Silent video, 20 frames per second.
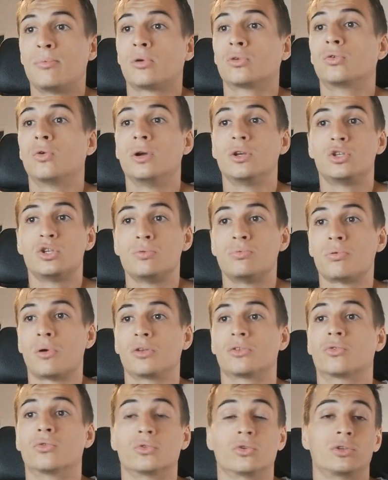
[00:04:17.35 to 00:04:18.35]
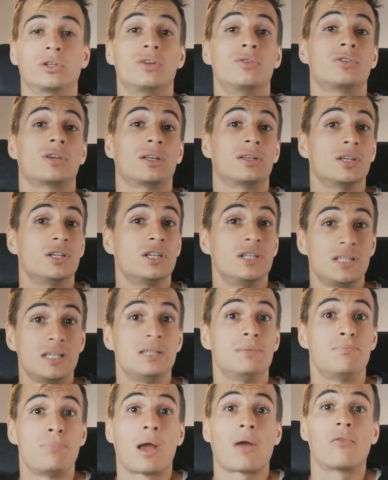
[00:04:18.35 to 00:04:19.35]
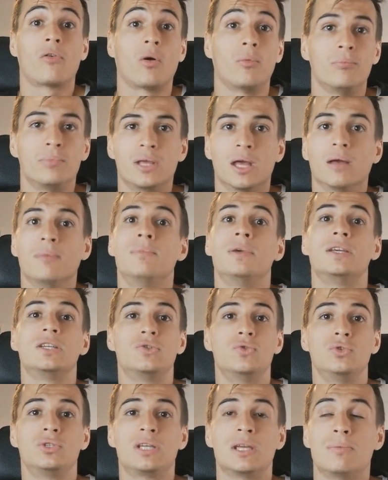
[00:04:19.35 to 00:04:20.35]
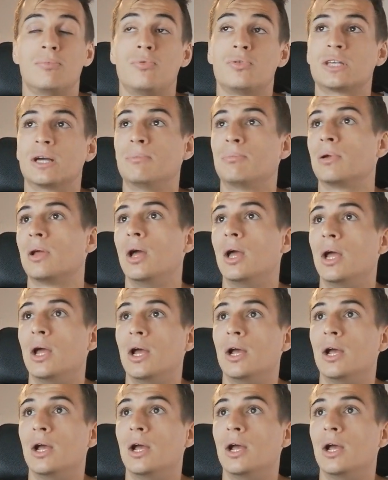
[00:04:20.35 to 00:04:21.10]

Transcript: pour toi et tu pourras te contenter d'une stratégie qui performe bien, mais juste qui est plus simple.